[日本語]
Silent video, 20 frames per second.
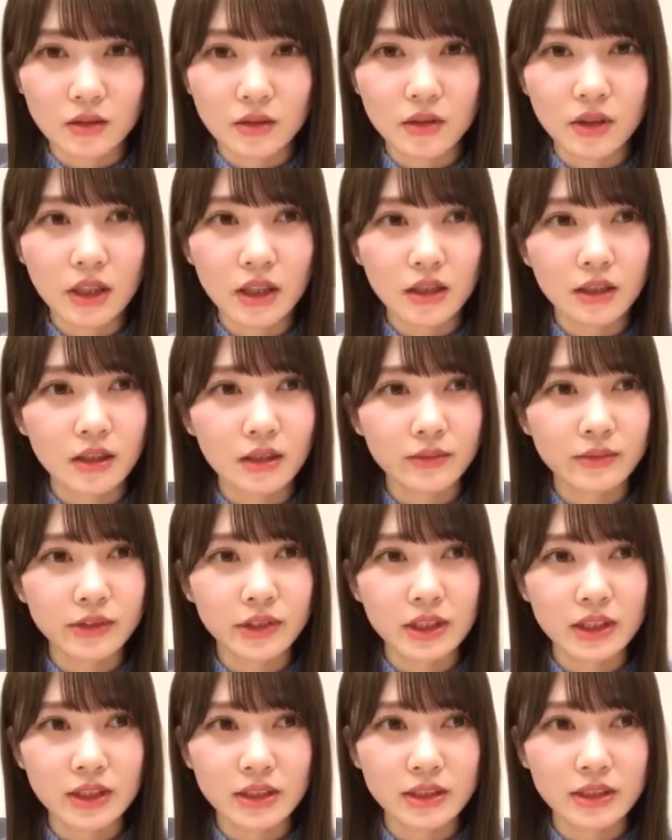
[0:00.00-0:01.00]
この間
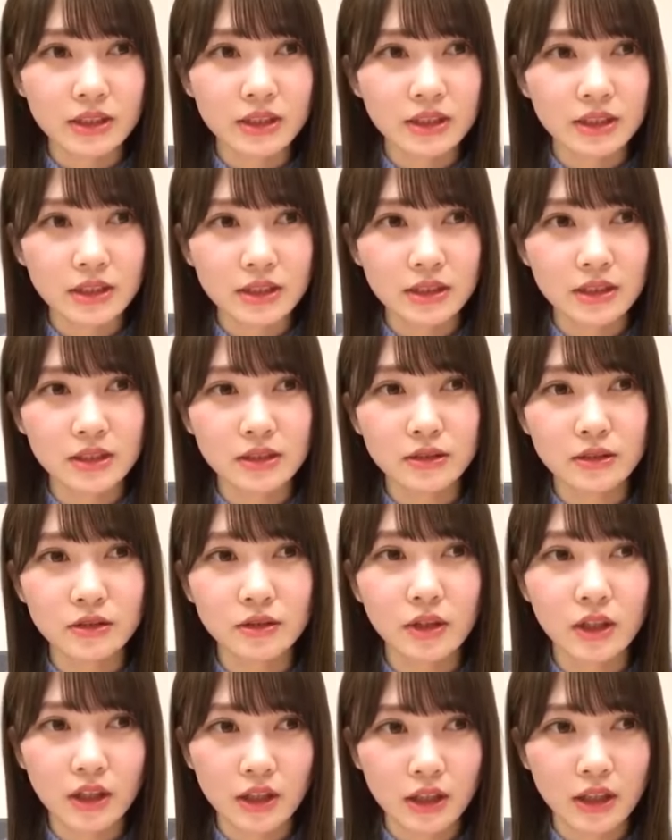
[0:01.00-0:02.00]
も ティージーシー
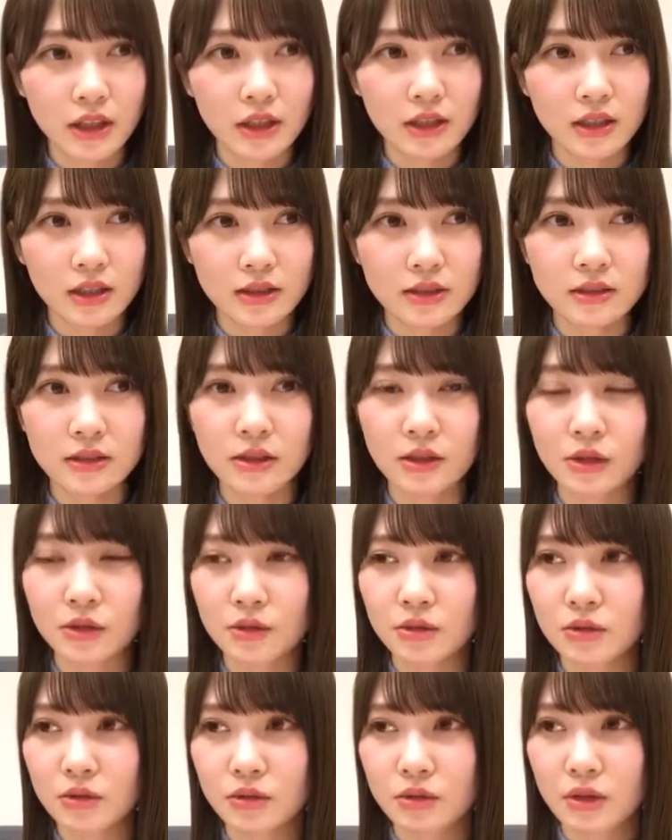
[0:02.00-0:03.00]
静岡でダサダ
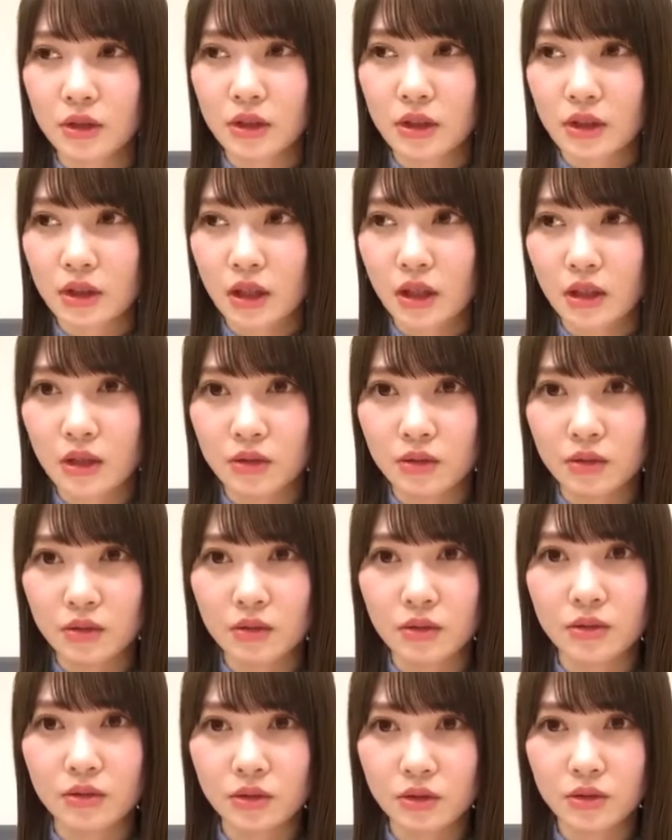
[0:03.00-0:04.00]
のあ
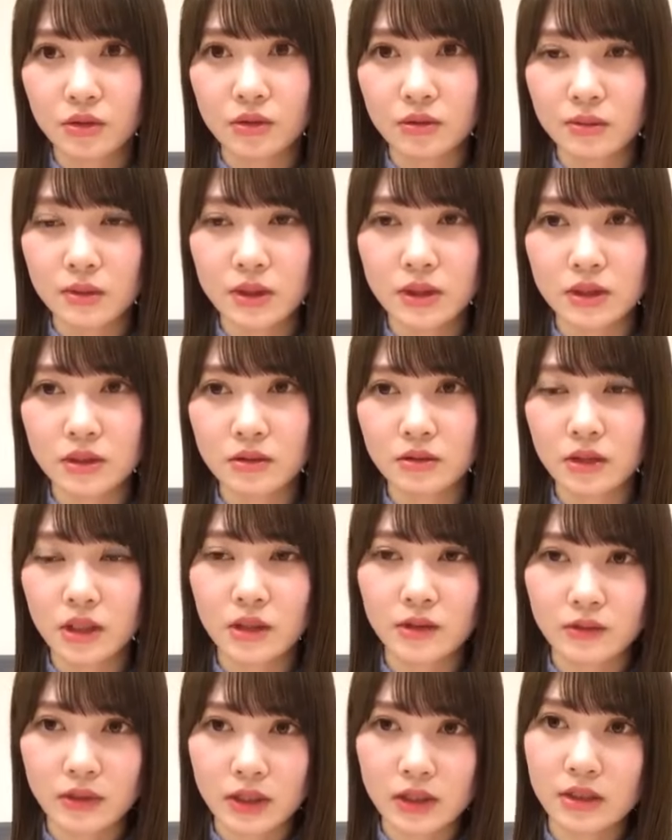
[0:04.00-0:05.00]
の特別の
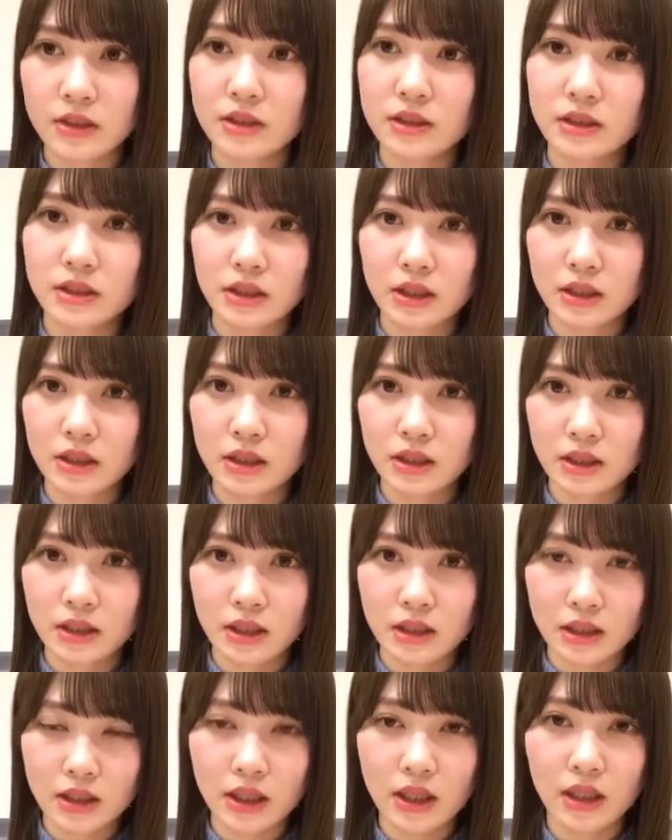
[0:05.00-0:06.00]
ランウェイさせていた
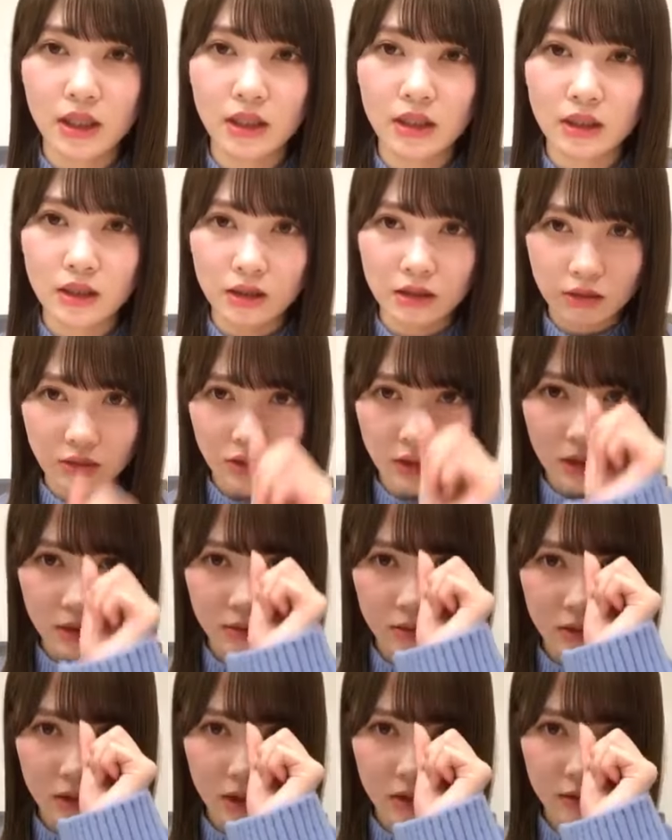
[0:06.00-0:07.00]
だいて、
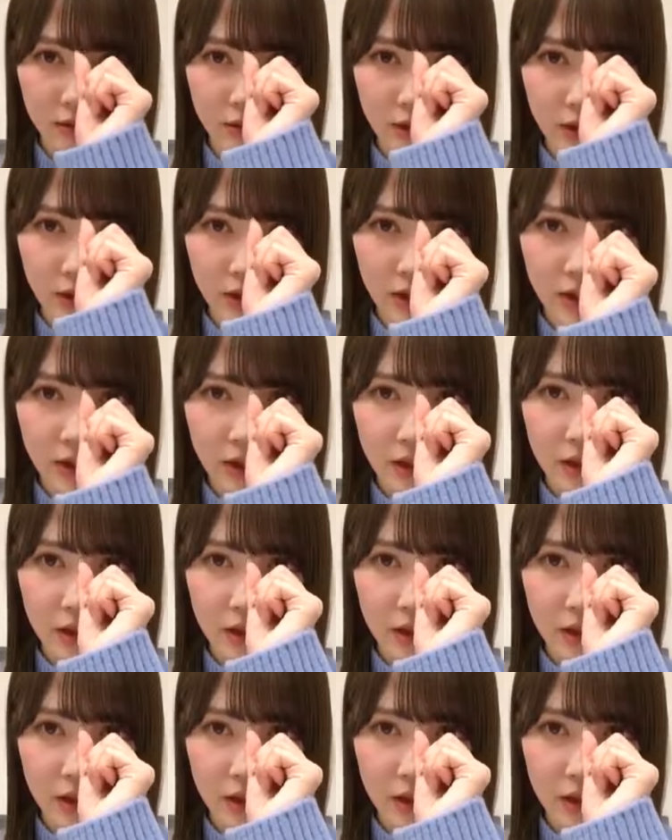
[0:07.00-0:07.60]
コラボランウェイ